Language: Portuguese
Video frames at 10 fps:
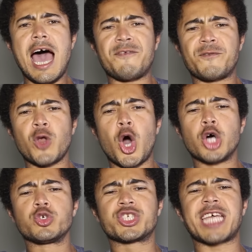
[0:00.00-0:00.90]
A
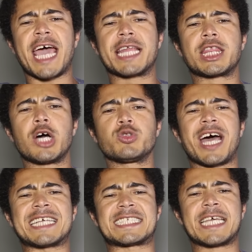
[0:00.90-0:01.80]
flor do sertão
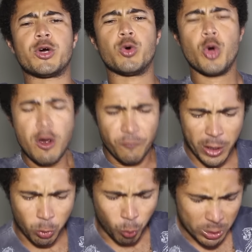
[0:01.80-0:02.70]
nasceu,
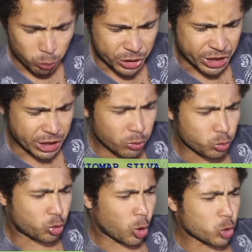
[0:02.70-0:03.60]
foi quando o chão
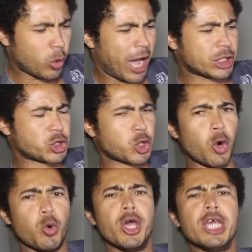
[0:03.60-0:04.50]
todo
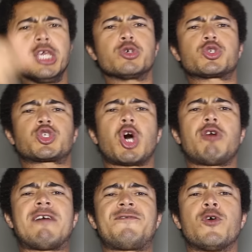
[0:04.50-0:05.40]
rachou e o
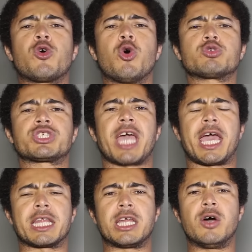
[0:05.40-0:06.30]
sol afogou o
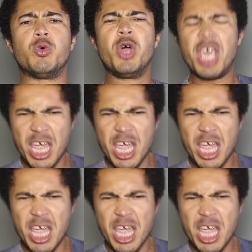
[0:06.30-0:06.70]
sertão.